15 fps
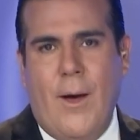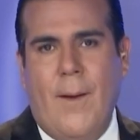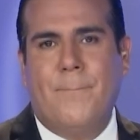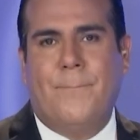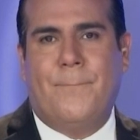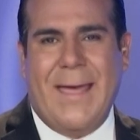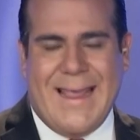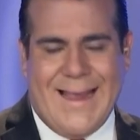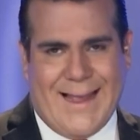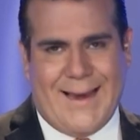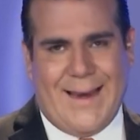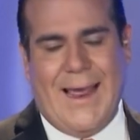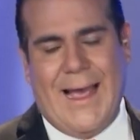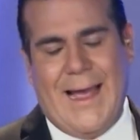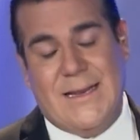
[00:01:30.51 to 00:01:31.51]
vengan
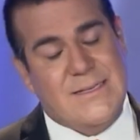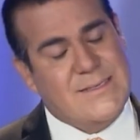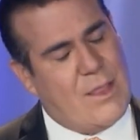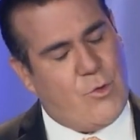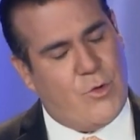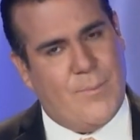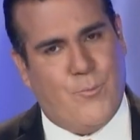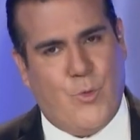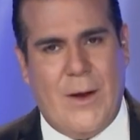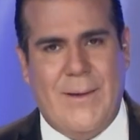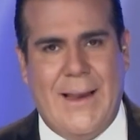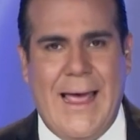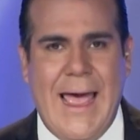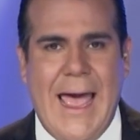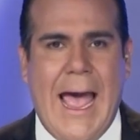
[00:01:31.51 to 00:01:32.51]
al estado de
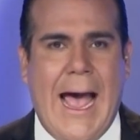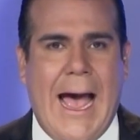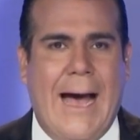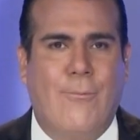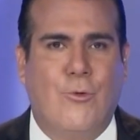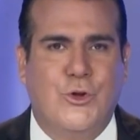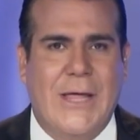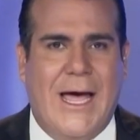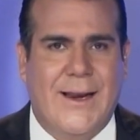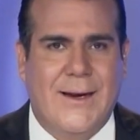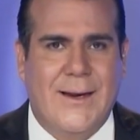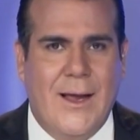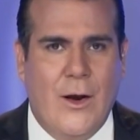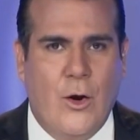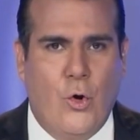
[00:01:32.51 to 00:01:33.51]
Puebla a votar
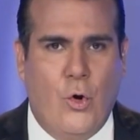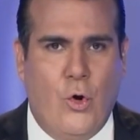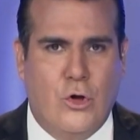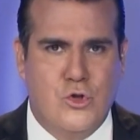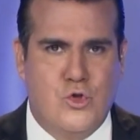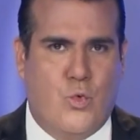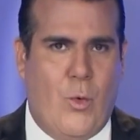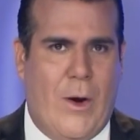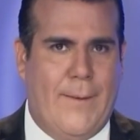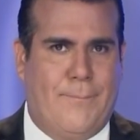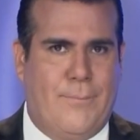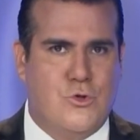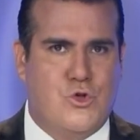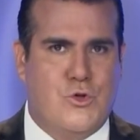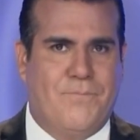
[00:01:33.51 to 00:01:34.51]
los
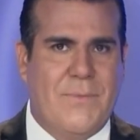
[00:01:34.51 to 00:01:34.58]
cuerpos.